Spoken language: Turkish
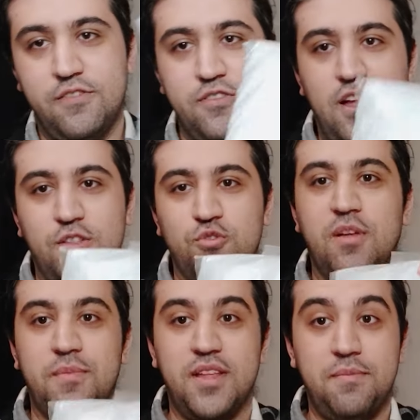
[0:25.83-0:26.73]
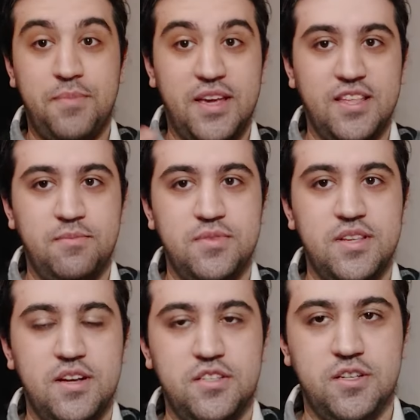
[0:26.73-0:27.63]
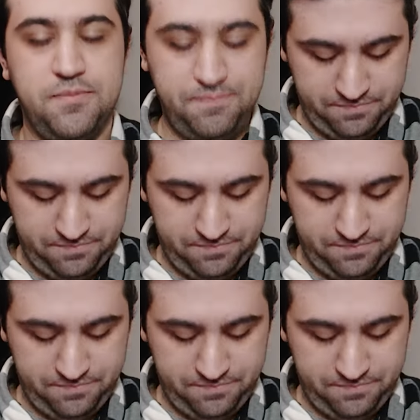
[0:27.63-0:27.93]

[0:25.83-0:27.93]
lafı daha da uzatmadan paketimizi açalım.